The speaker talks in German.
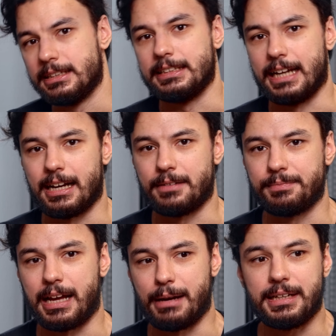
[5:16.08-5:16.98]
Ja,
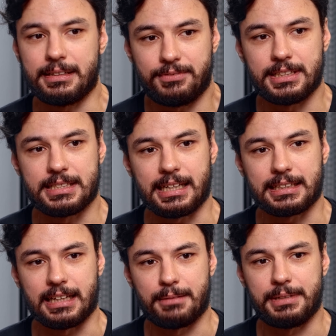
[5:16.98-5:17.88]
aber wie
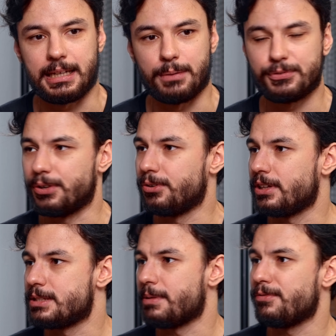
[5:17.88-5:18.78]
gesagt, AMD kämpft ja auch noch
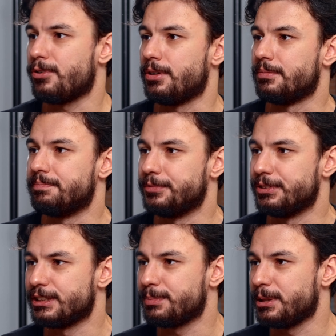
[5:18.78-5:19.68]
an zwei mhm. Fronten. Und
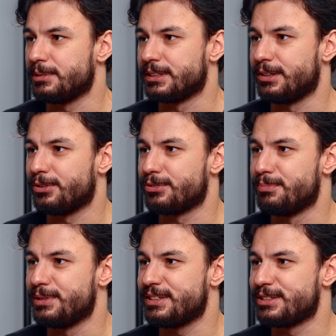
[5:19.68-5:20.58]
das bringt mich dann auch so ein
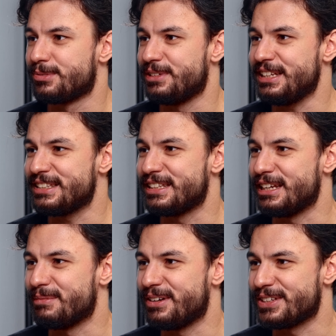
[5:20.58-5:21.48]
bisschen zum nächsten
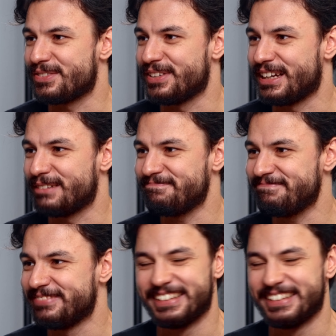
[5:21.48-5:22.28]
Thema, was wir haben.